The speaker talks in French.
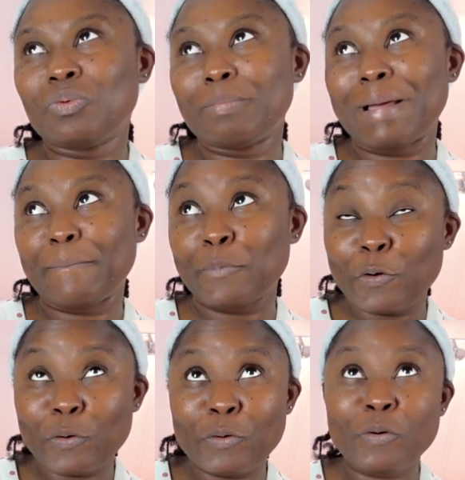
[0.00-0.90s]

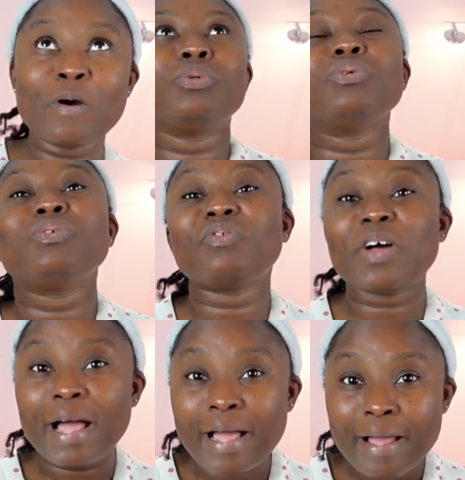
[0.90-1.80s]
maman, de
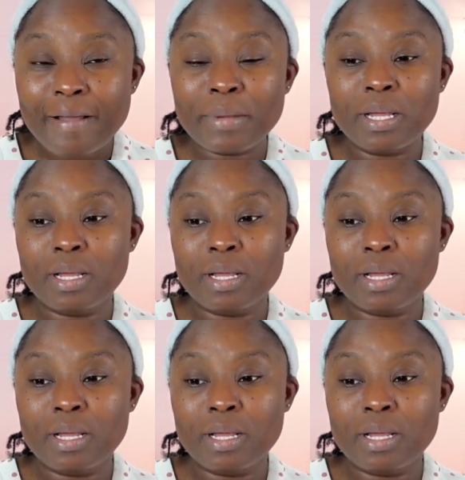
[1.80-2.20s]
femme,